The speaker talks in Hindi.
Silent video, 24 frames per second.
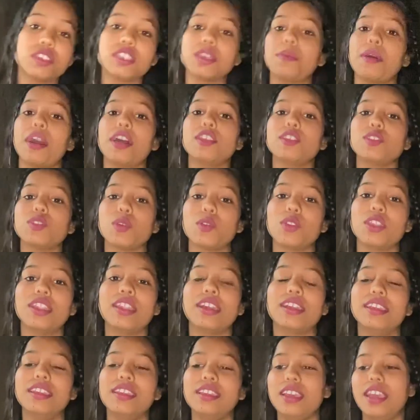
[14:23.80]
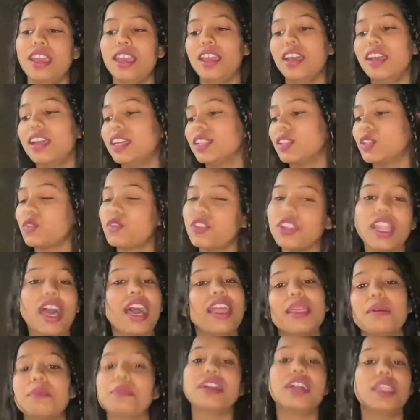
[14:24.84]
से बारिश होने लगी तो
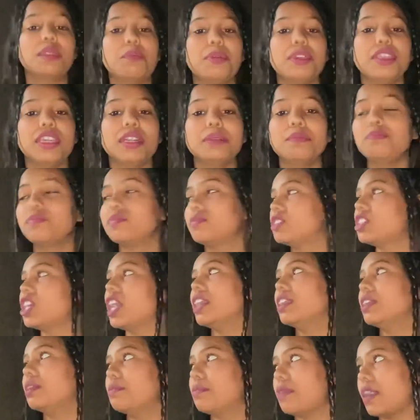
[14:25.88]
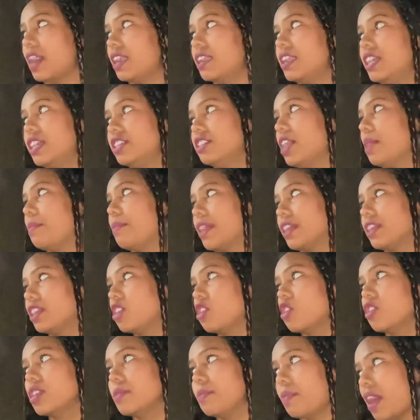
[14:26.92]
फिलहाल हम घर पे ही हम शायद अब बाहर नहीं जा पाएंगे
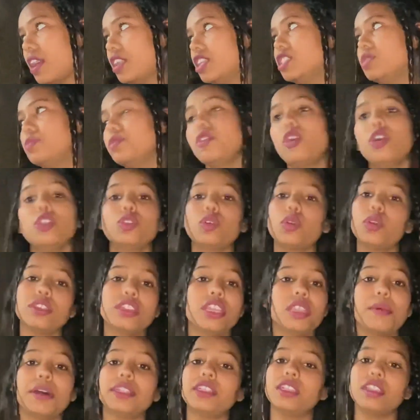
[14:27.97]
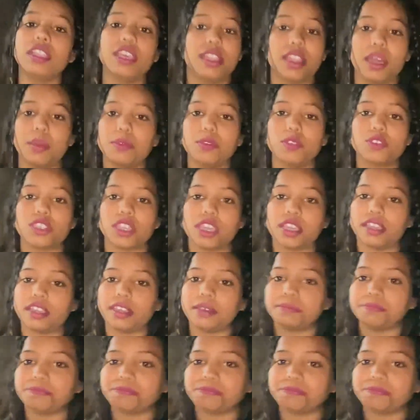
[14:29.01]
क्योंकि बारिश भी और थोड़ी देर बाद अंधेरा भी हो जाएगा